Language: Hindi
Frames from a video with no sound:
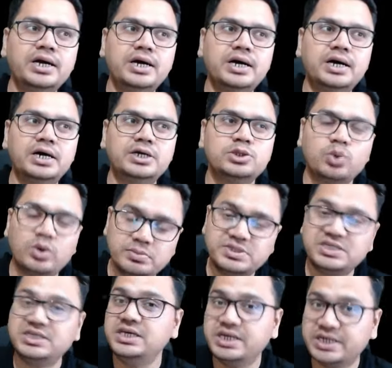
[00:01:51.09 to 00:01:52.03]
आ, तो हम
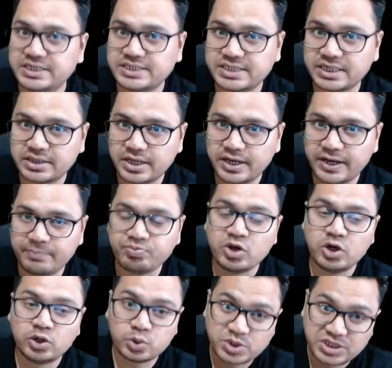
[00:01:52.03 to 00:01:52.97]
सीए कर सकते हैं
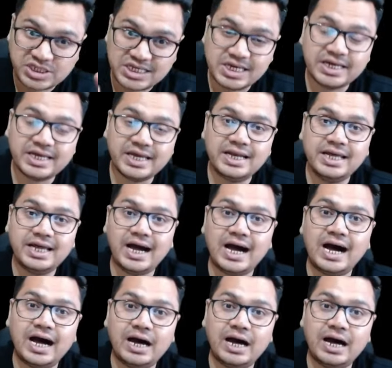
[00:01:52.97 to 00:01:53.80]
तो सीए के लिए